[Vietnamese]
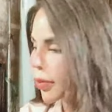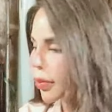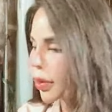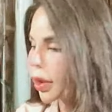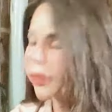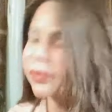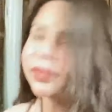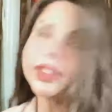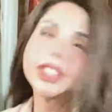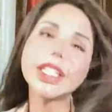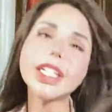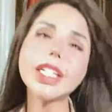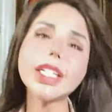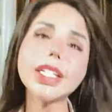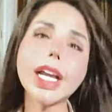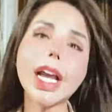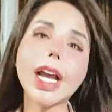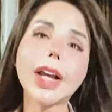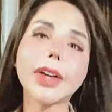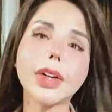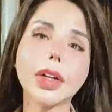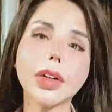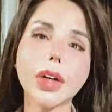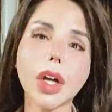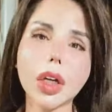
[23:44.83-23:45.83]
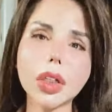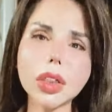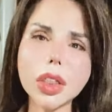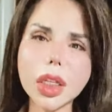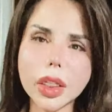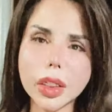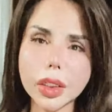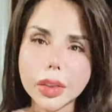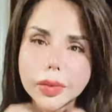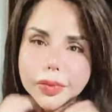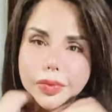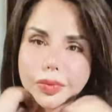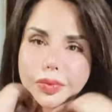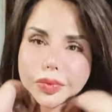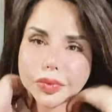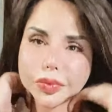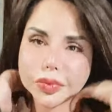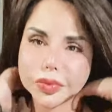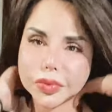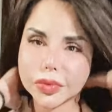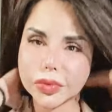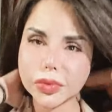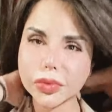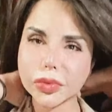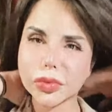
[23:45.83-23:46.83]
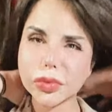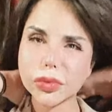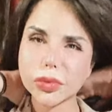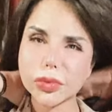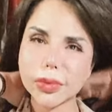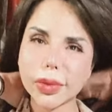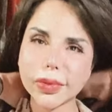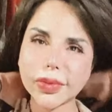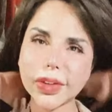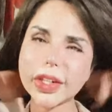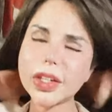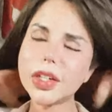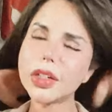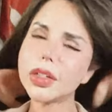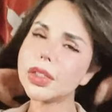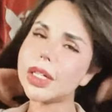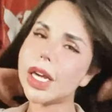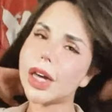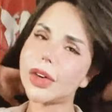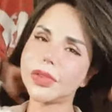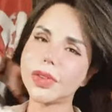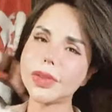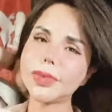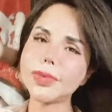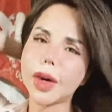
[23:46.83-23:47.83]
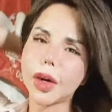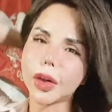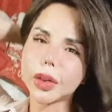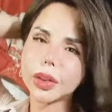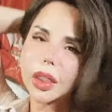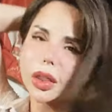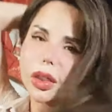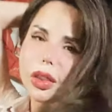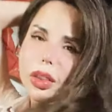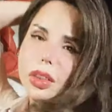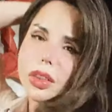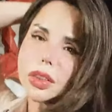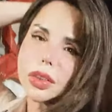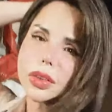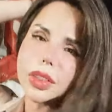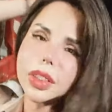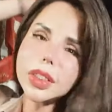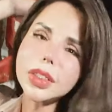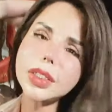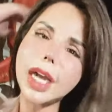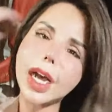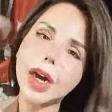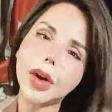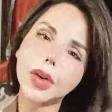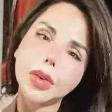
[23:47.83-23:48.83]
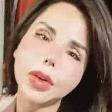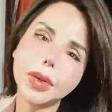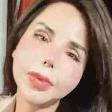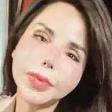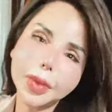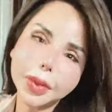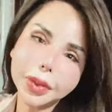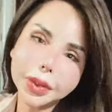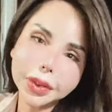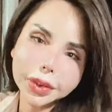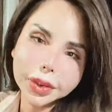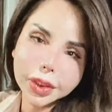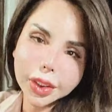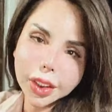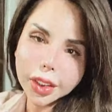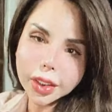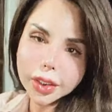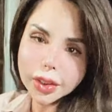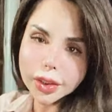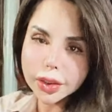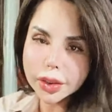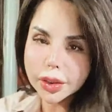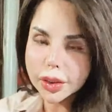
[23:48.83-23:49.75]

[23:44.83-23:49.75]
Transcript: được vị trí cao nào đó thì mình phải đương đầu với mọi thứ nhức đầu lắm mọi người ơi